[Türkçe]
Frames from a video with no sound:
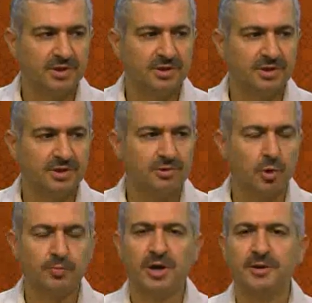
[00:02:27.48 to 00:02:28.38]
Dedi ki
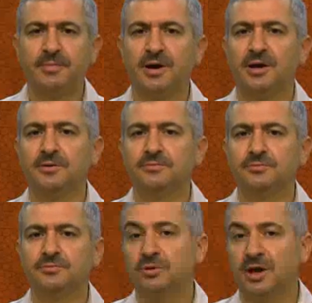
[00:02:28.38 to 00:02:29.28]
toplanın bakalım
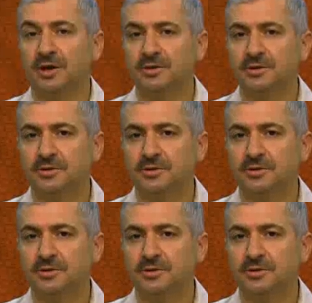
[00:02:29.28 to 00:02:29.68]
zorla.